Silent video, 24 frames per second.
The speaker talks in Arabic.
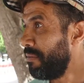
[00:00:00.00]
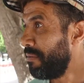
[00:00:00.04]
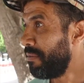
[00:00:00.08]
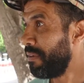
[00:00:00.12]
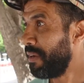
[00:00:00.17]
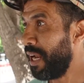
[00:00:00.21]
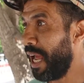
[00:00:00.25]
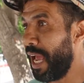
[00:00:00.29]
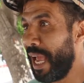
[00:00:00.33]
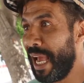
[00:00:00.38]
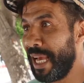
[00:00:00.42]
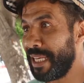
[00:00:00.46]

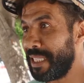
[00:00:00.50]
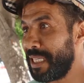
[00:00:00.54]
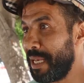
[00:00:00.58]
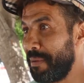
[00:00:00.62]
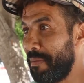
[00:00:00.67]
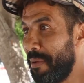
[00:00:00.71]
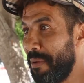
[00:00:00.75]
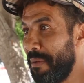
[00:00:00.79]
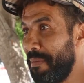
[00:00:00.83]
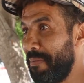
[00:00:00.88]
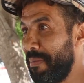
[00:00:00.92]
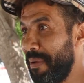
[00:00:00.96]
والله يا
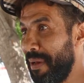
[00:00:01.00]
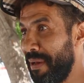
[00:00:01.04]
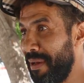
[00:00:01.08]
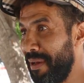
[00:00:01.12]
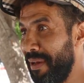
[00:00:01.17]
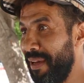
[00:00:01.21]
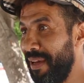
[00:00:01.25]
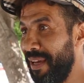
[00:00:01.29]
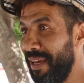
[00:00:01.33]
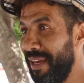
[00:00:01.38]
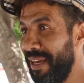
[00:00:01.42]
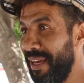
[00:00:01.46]
سبب
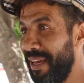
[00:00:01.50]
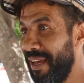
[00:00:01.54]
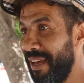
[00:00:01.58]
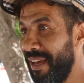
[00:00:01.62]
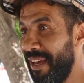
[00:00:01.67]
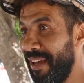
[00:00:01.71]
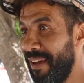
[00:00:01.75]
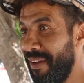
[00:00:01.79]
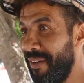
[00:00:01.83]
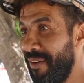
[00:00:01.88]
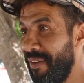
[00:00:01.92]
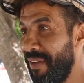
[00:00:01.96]
هو يصير بعد
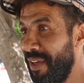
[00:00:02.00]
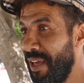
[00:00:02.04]
العرس